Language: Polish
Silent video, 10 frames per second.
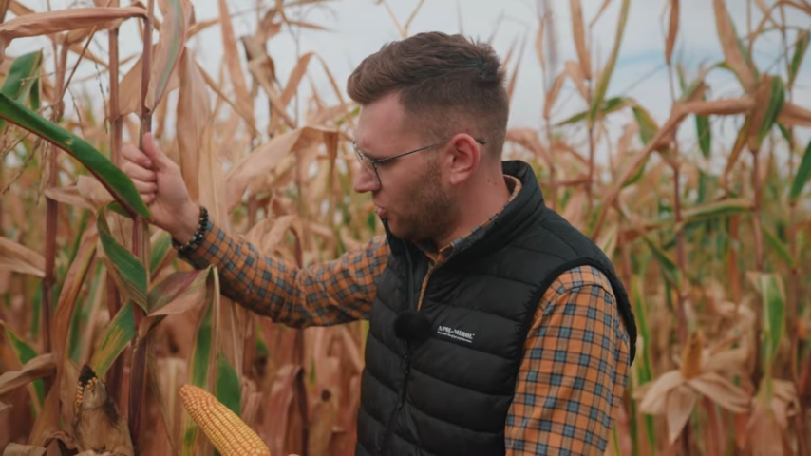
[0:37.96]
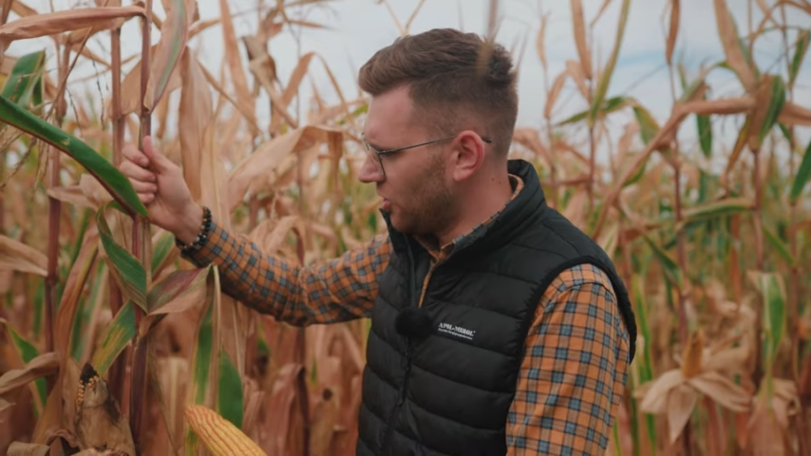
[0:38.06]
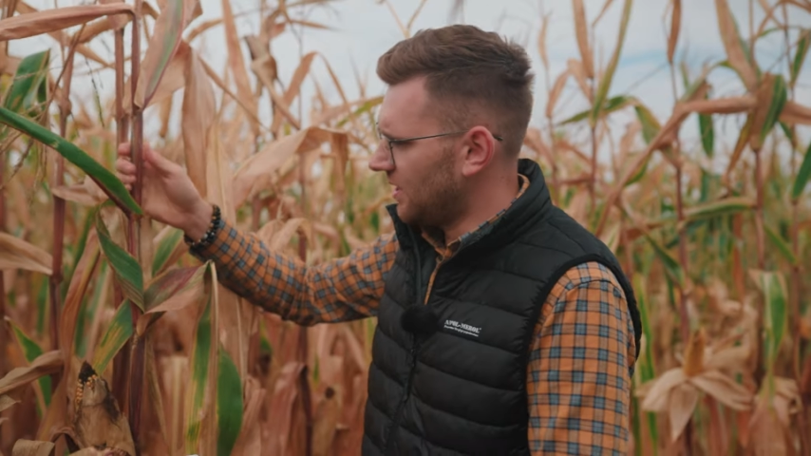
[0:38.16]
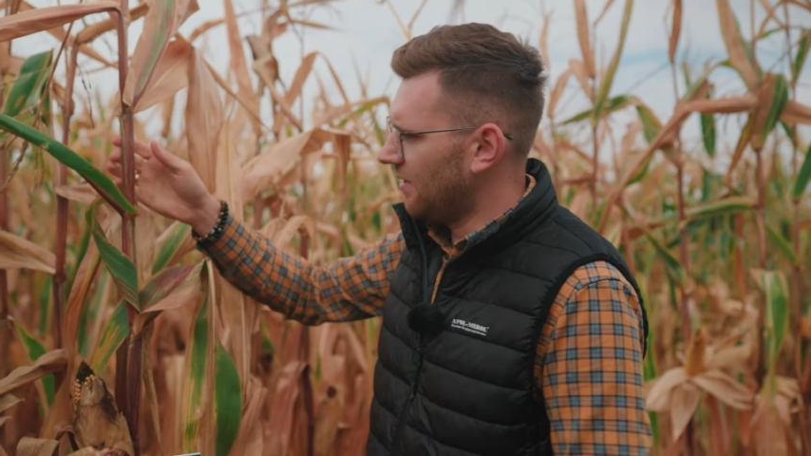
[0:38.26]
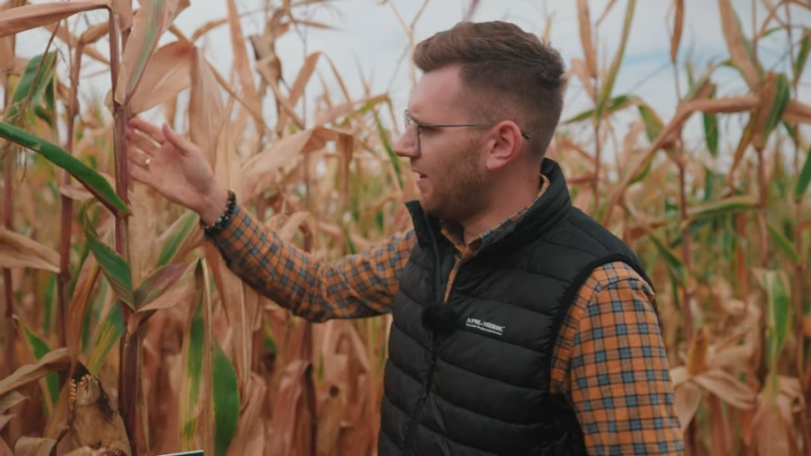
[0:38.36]

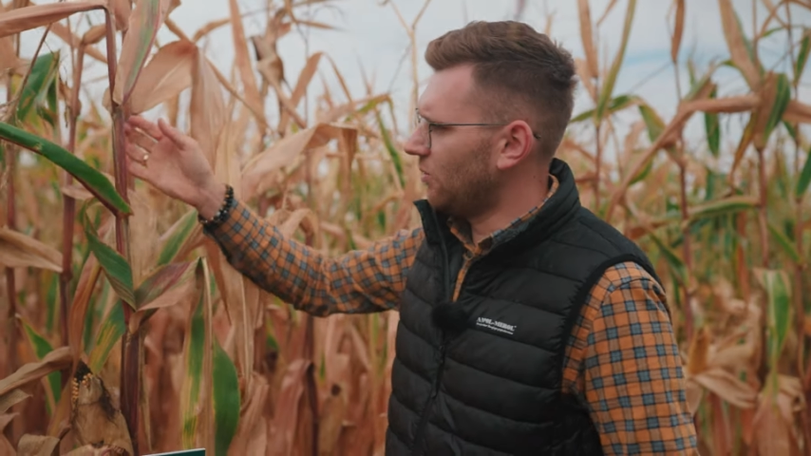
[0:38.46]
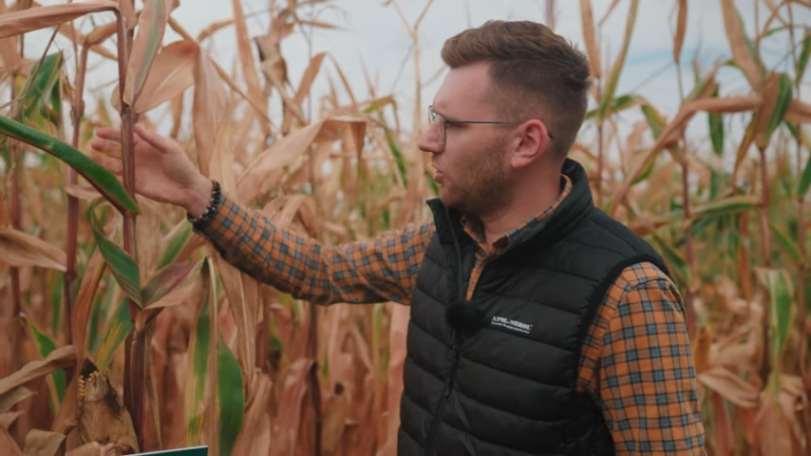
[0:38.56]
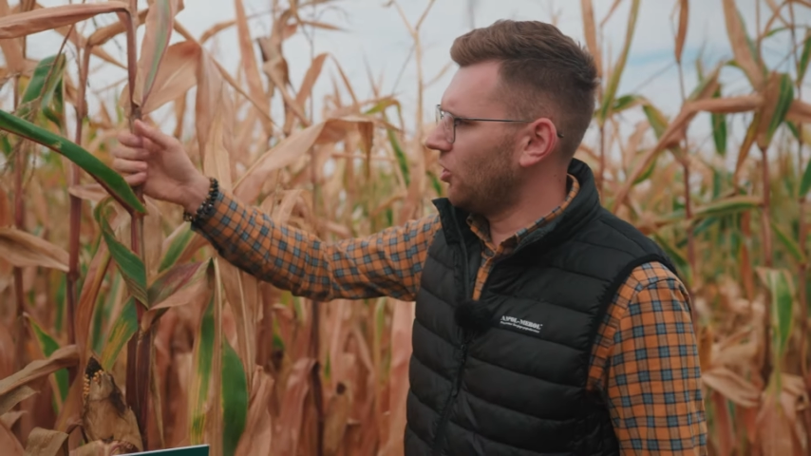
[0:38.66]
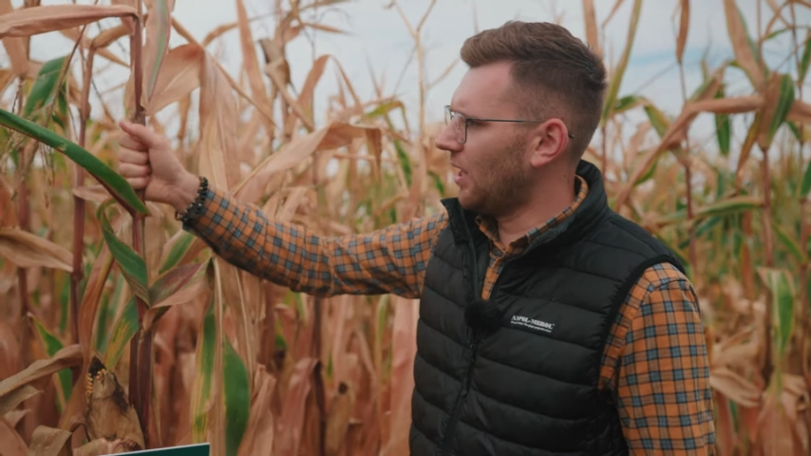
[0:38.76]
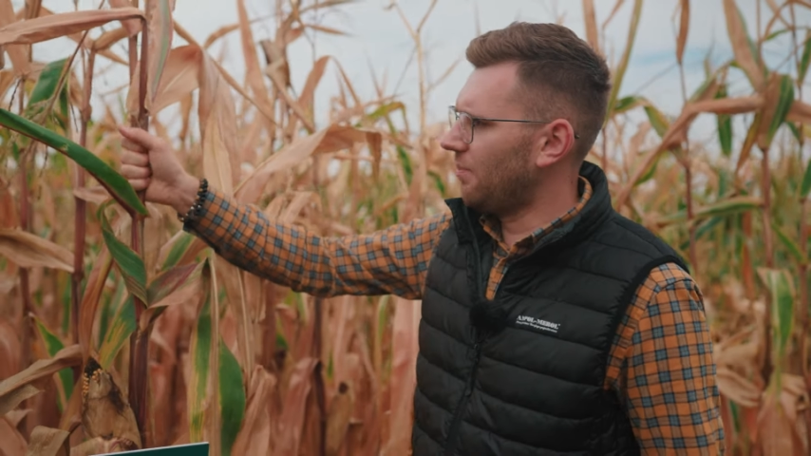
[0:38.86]
korzystne
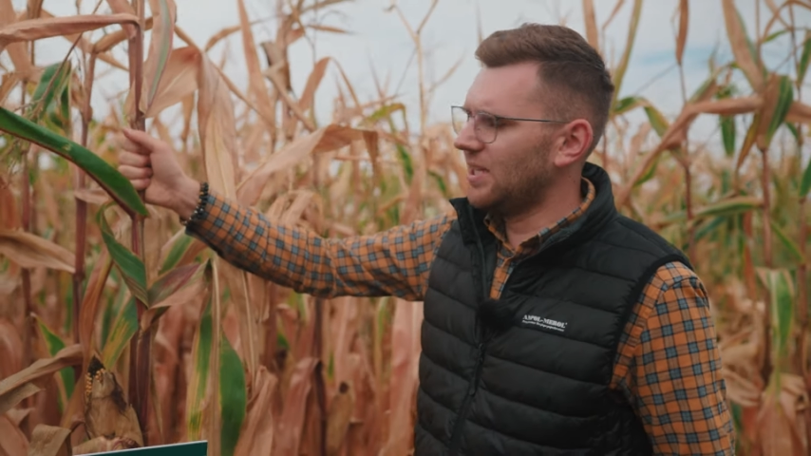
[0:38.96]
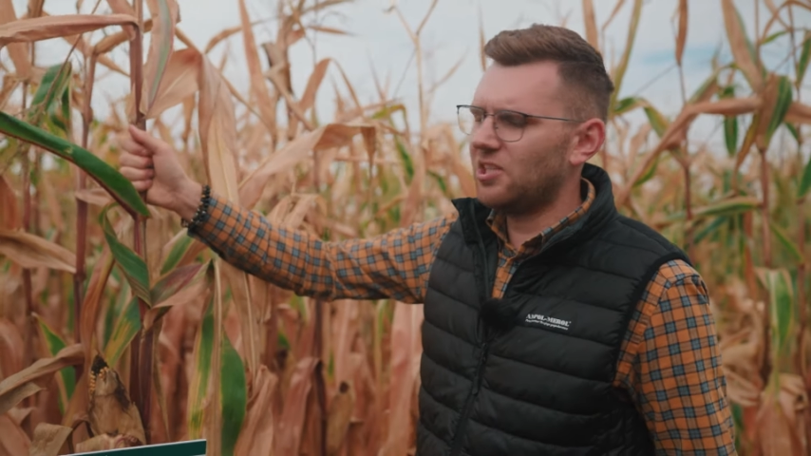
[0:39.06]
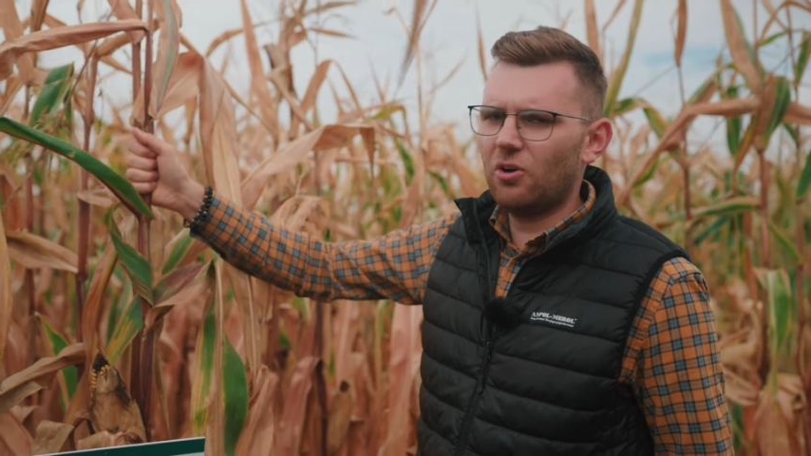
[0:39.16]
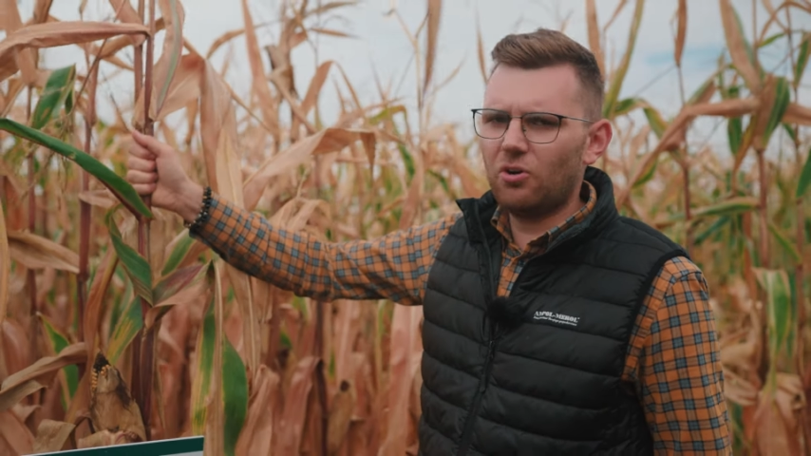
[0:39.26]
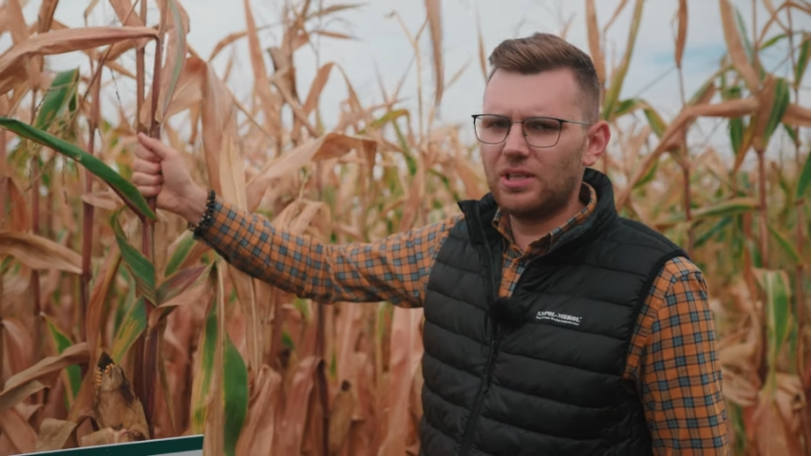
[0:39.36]
warunki, ona
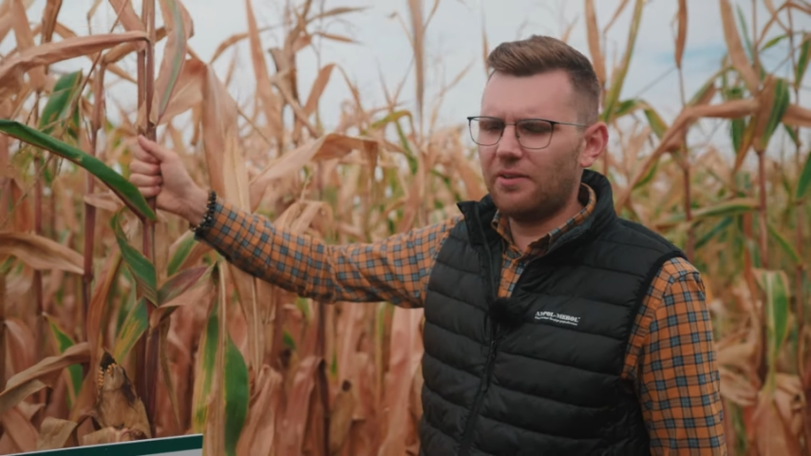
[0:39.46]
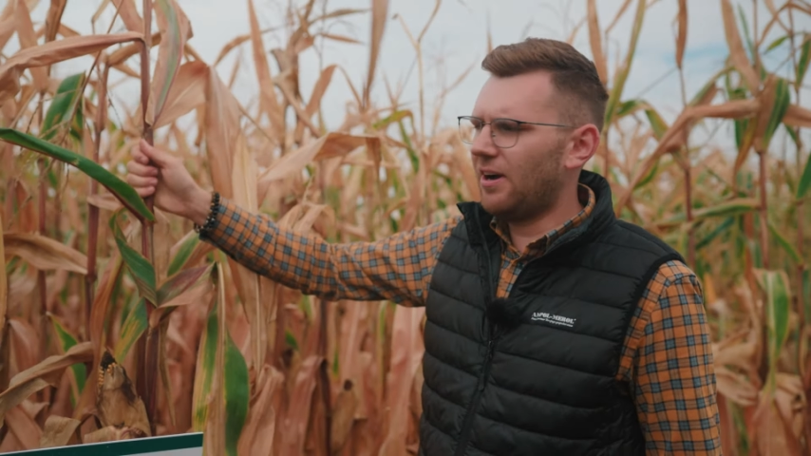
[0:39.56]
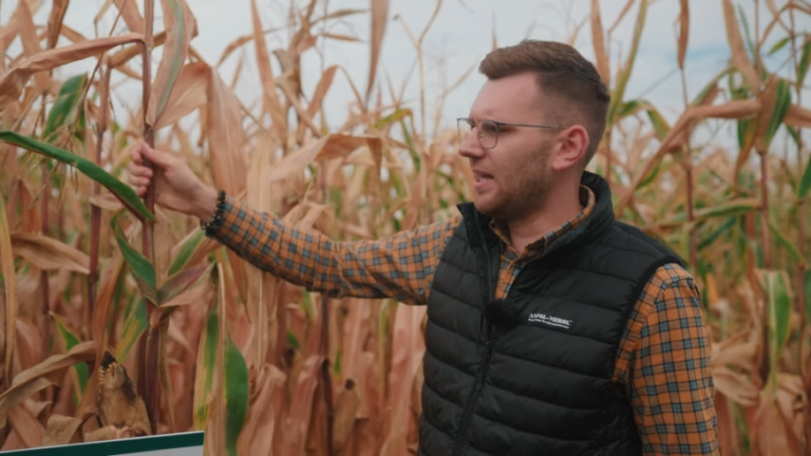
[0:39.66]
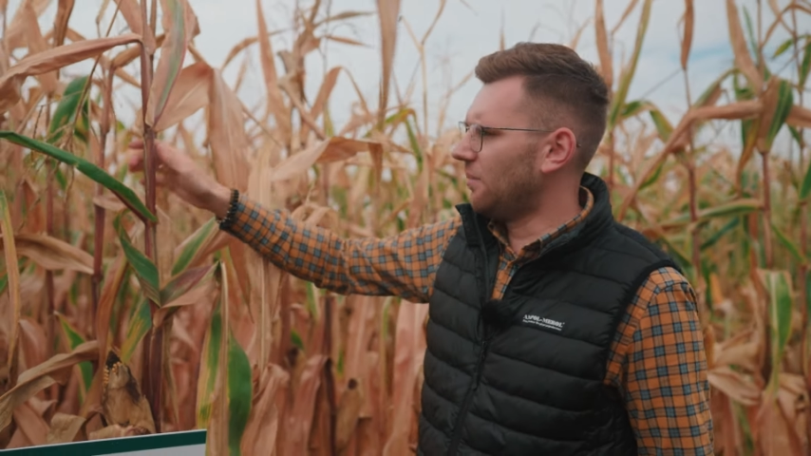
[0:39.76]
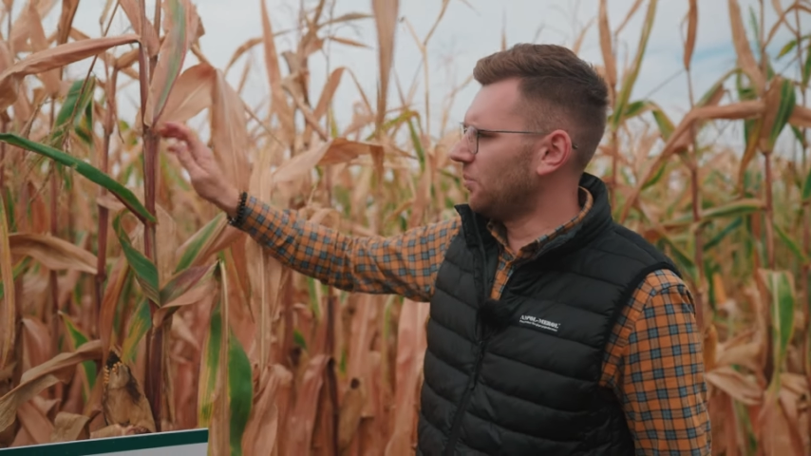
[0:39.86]
będzie
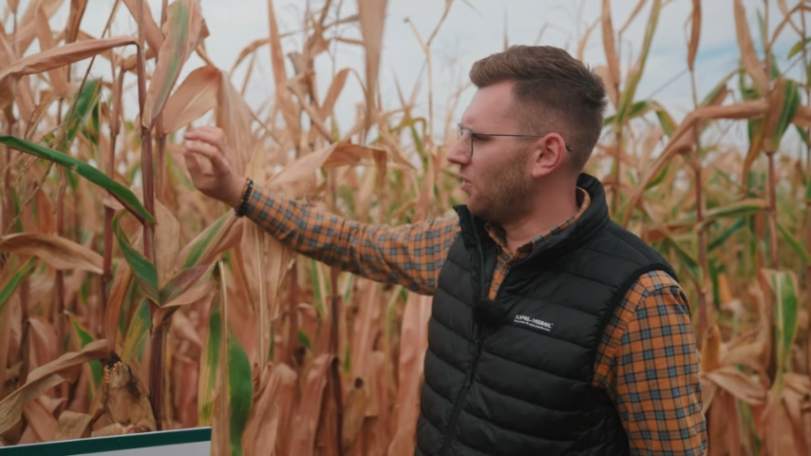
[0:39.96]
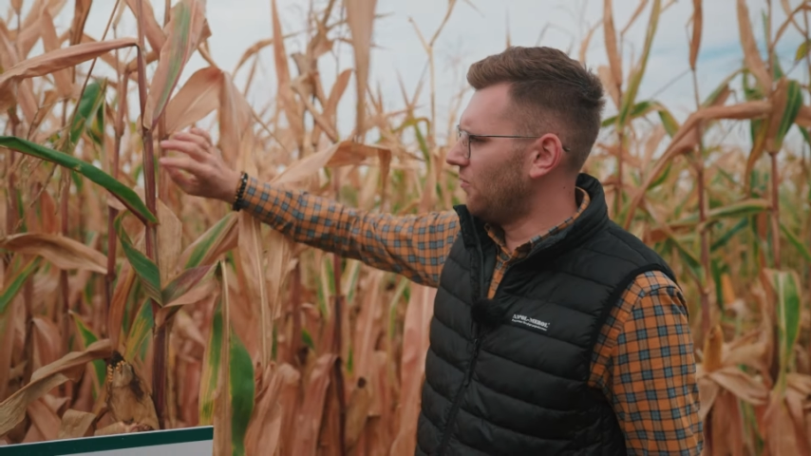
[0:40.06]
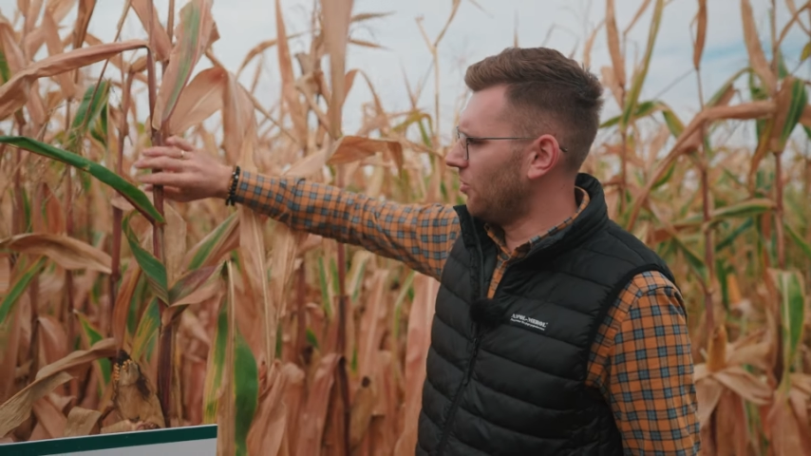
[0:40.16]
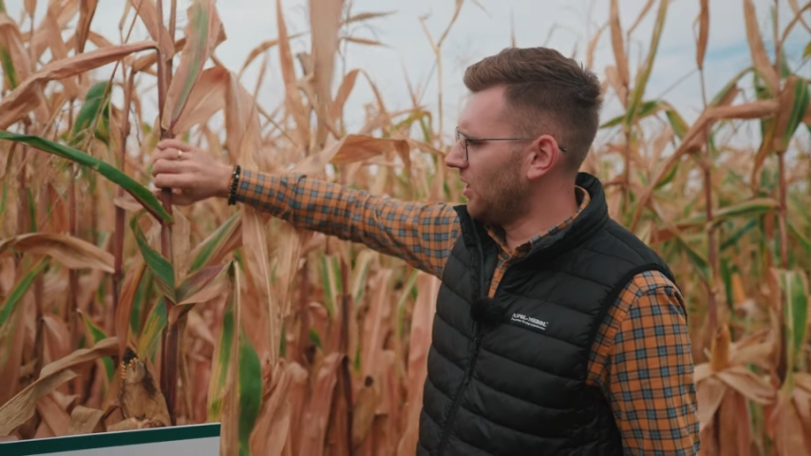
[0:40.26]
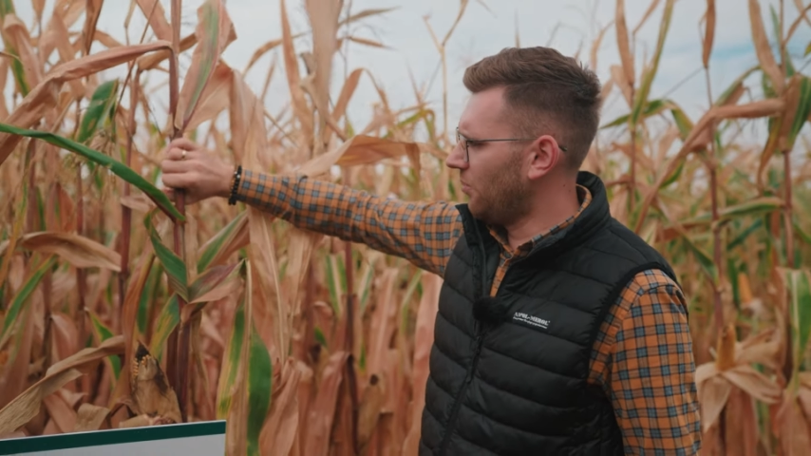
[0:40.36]
oddawała nam
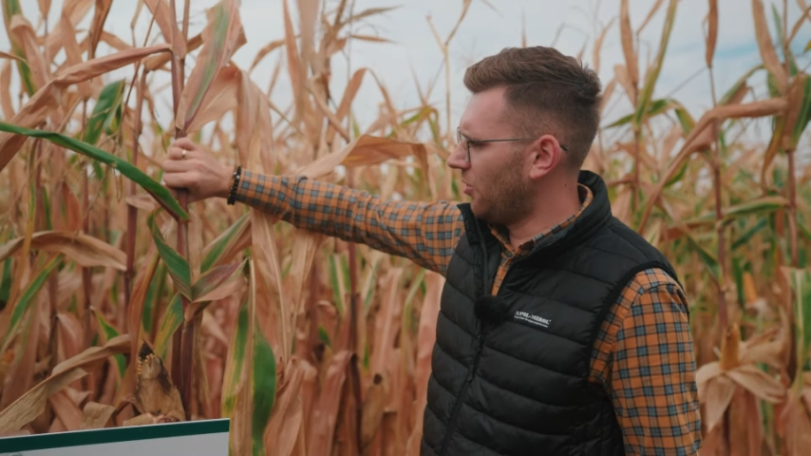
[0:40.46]
tą wodę,